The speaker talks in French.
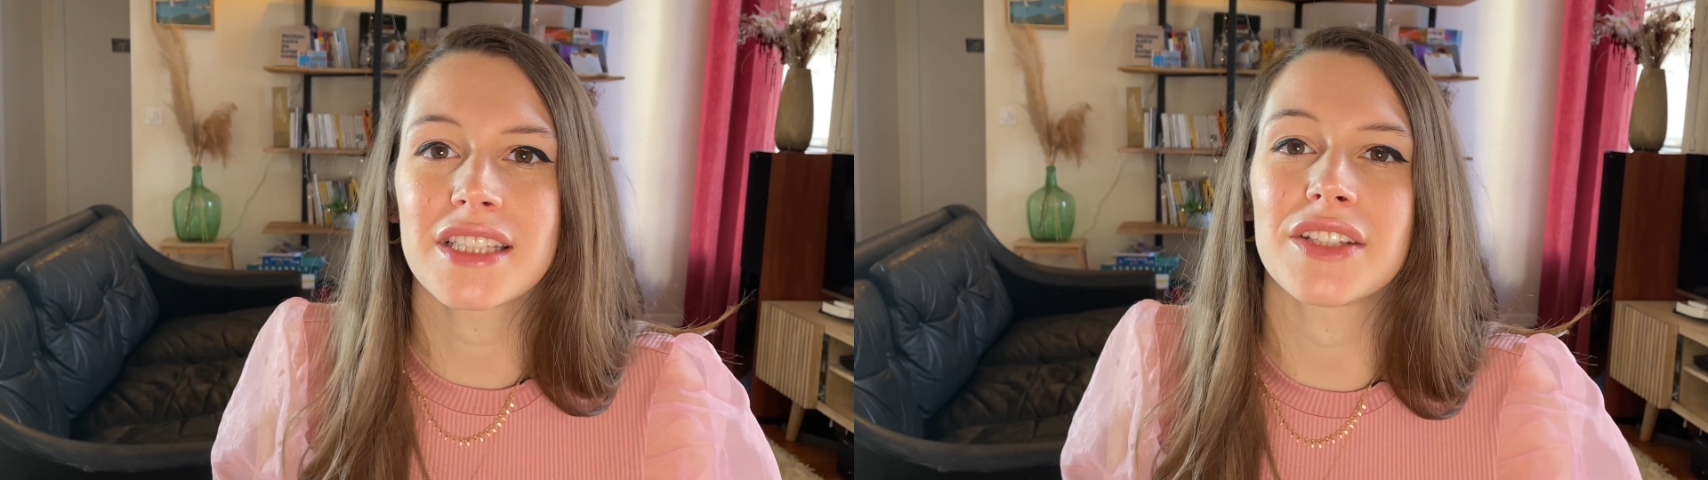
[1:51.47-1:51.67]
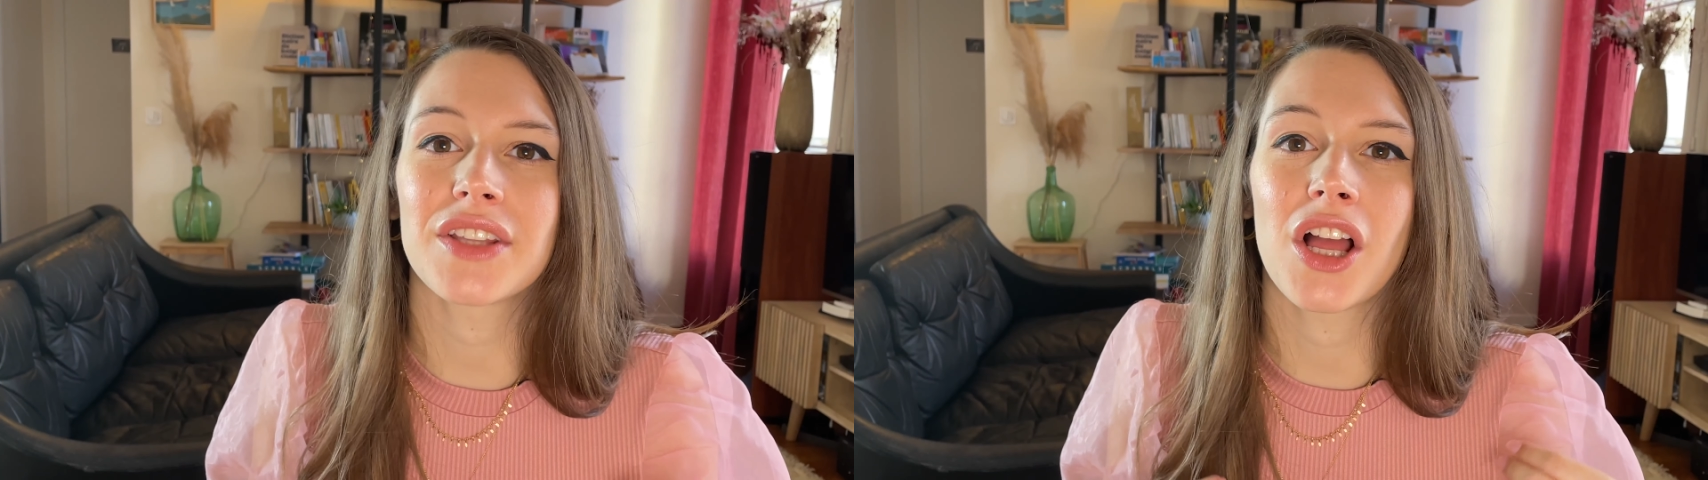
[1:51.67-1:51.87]

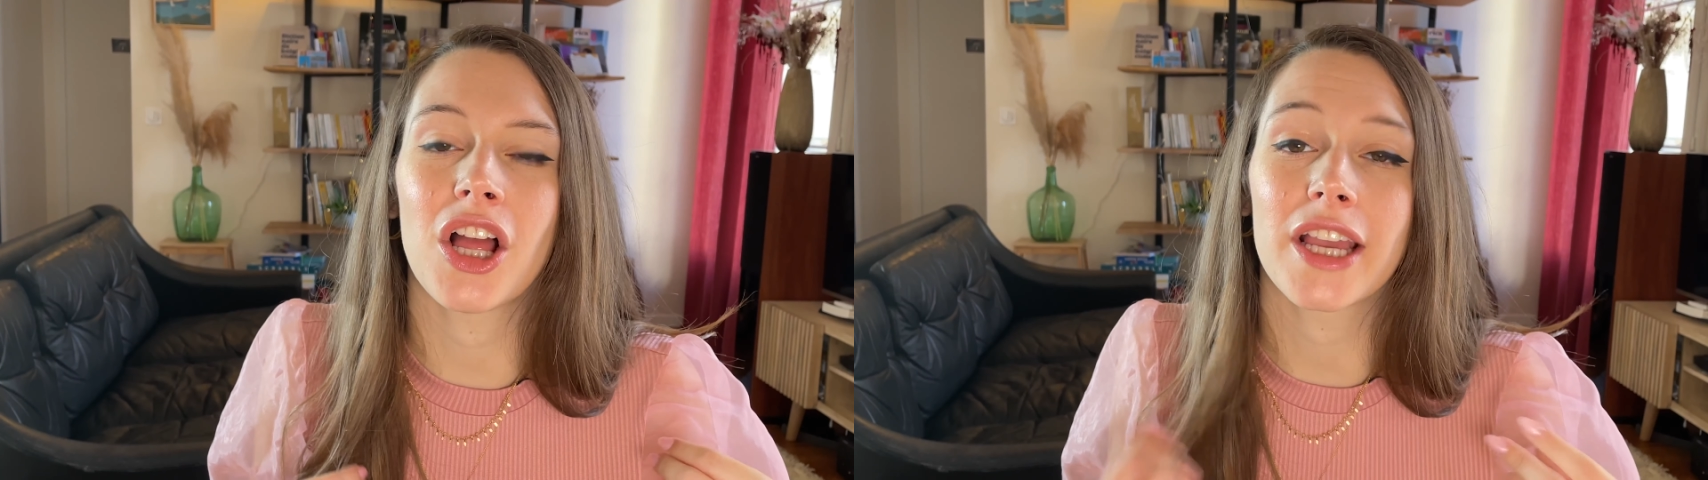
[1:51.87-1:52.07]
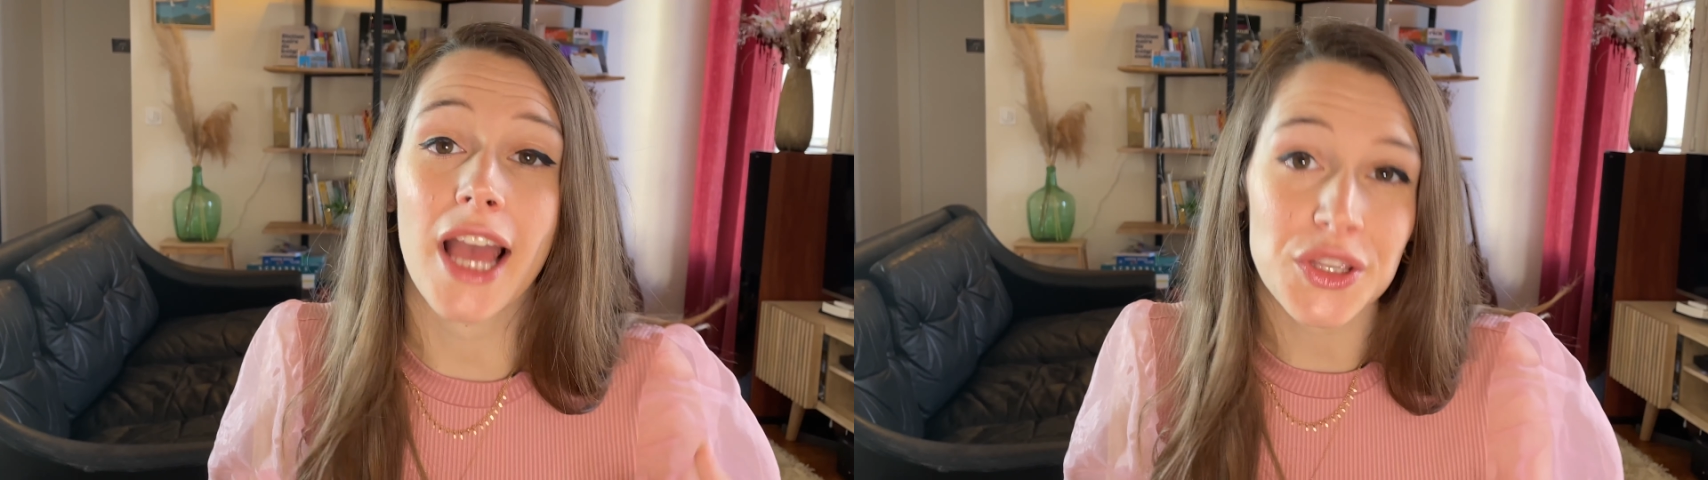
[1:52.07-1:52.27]
C'est
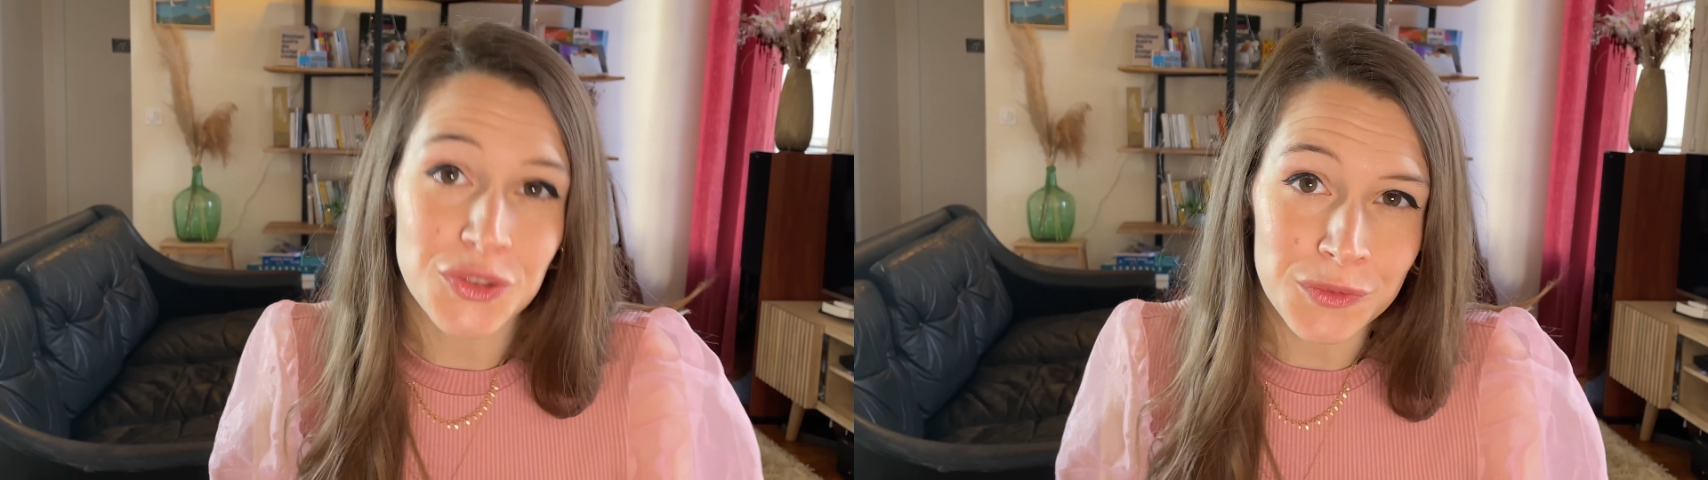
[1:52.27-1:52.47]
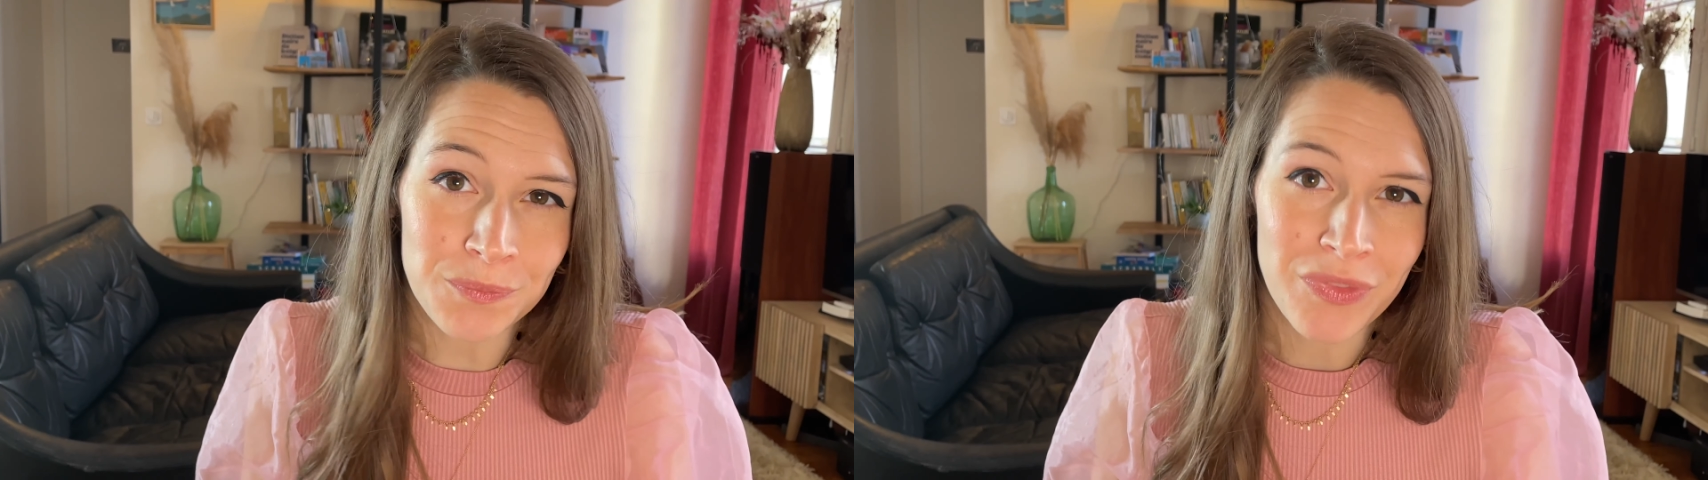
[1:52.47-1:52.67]
un garçon